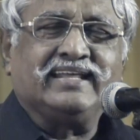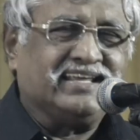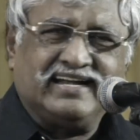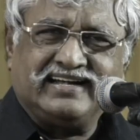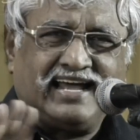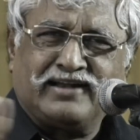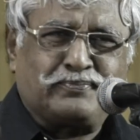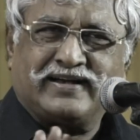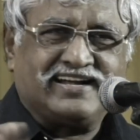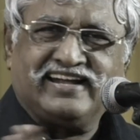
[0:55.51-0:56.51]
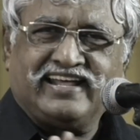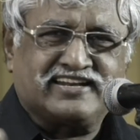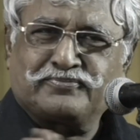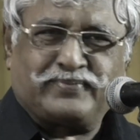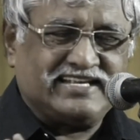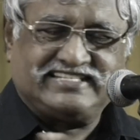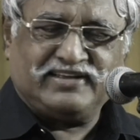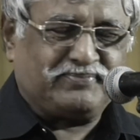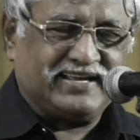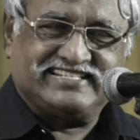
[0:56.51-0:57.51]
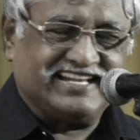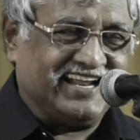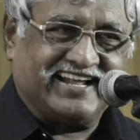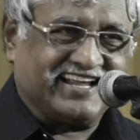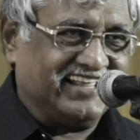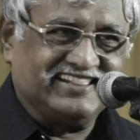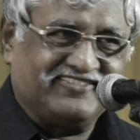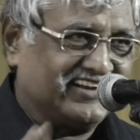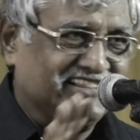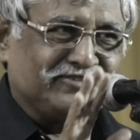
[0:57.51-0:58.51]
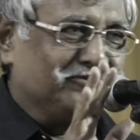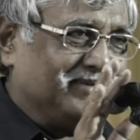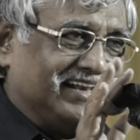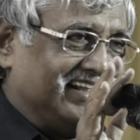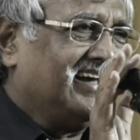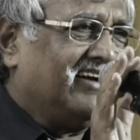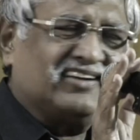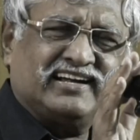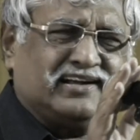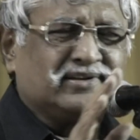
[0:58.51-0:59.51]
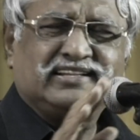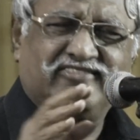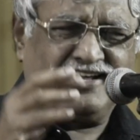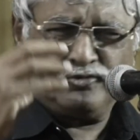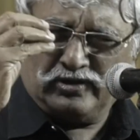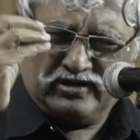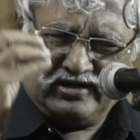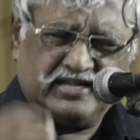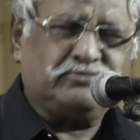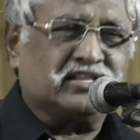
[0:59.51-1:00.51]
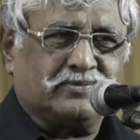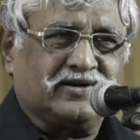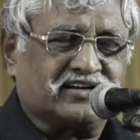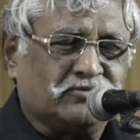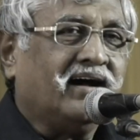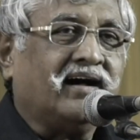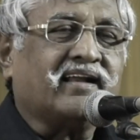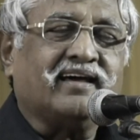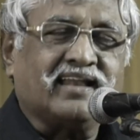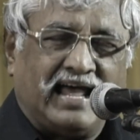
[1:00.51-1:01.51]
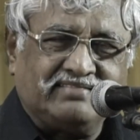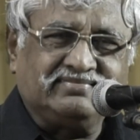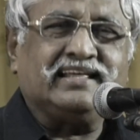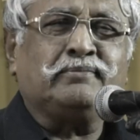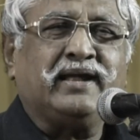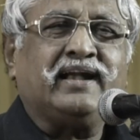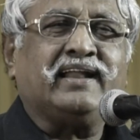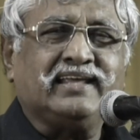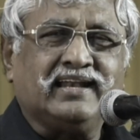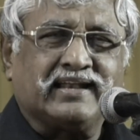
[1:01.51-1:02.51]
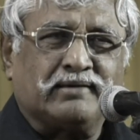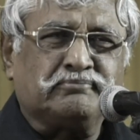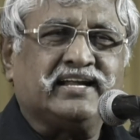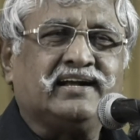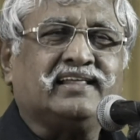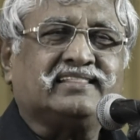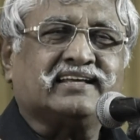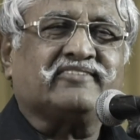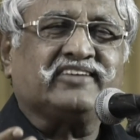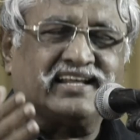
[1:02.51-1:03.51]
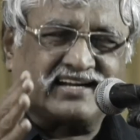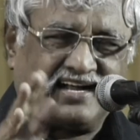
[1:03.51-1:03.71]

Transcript: இந்த இரண்டு அற்பர்கள் நேற்று பேசிய பேச்சிலே அவருக்கு எந்த வருத்தமும் இல்லை அவர்களிடமிருந்து வேறு ஒன்றையும் எதிர்பார்க்க ஆனால் அந்த மேடையில் நம் ஈழத்து கவிஞர்